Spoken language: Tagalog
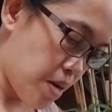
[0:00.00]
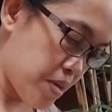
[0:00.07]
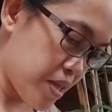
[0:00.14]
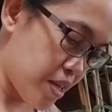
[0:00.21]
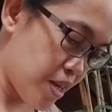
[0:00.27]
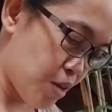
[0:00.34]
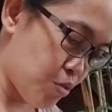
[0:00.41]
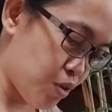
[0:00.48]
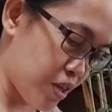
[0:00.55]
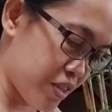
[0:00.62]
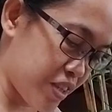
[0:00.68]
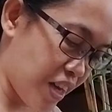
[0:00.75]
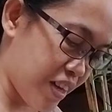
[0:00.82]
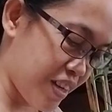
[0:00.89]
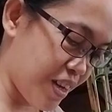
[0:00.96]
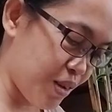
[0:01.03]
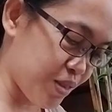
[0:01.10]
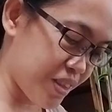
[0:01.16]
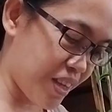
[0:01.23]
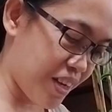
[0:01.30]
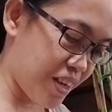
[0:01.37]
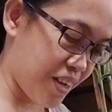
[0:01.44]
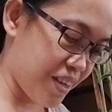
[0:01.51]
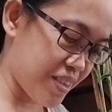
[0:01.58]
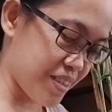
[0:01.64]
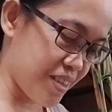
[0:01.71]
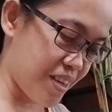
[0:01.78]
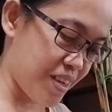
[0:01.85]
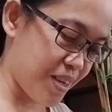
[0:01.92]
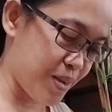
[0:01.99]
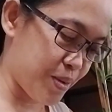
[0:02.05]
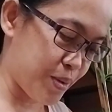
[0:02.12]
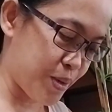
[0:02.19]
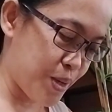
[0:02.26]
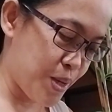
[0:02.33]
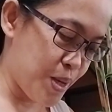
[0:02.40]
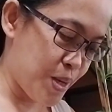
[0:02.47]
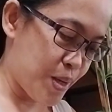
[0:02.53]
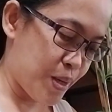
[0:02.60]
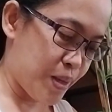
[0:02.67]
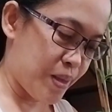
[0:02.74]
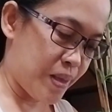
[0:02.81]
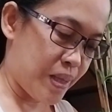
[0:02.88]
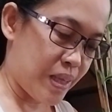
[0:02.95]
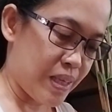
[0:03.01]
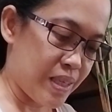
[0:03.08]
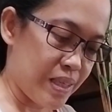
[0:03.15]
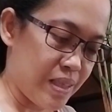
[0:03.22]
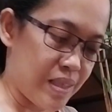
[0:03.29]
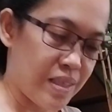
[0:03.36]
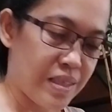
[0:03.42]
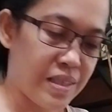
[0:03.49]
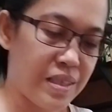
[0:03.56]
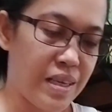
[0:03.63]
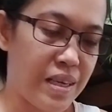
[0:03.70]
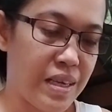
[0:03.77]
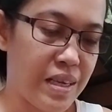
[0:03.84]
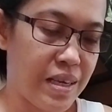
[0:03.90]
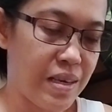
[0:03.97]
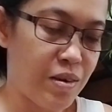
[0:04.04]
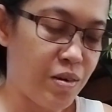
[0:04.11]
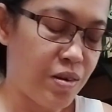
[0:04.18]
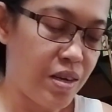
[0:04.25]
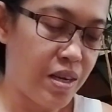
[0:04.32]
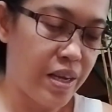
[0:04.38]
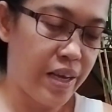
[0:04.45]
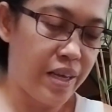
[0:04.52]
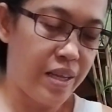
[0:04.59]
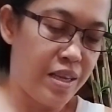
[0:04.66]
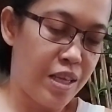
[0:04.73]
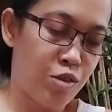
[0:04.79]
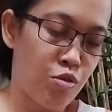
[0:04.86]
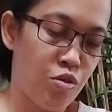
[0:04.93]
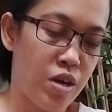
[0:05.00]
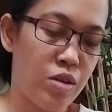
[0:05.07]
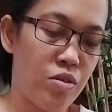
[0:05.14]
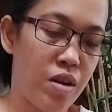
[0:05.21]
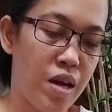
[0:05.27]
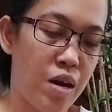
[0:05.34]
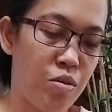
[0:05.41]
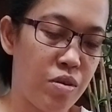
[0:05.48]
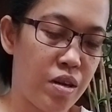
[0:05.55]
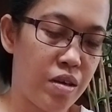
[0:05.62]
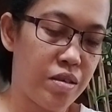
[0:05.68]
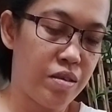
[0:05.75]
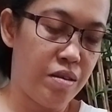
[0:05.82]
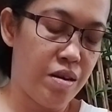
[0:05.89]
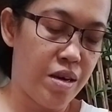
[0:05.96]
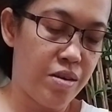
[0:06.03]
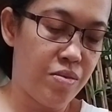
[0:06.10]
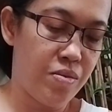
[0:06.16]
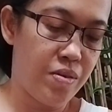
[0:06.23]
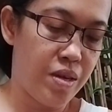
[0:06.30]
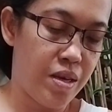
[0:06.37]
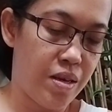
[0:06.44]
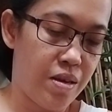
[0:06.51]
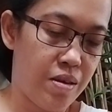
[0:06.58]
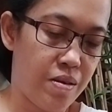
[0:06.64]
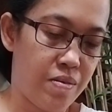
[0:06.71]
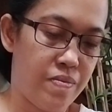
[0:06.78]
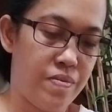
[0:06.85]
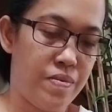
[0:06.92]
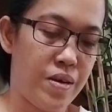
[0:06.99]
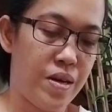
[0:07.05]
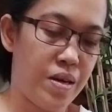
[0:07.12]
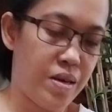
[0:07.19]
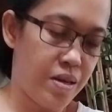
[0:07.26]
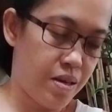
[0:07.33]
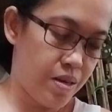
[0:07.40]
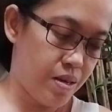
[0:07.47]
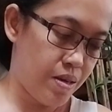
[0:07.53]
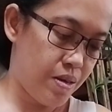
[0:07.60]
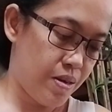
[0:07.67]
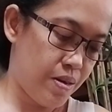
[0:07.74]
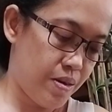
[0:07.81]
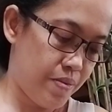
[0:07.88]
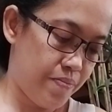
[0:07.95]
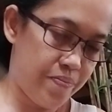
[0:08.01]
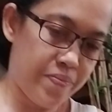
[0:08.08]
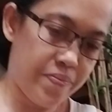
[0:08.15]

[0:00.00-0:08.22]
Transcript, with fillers: dami na rin akong na-check out talaga sa ano sa online. Nitong ano na ako nag ano eh uh,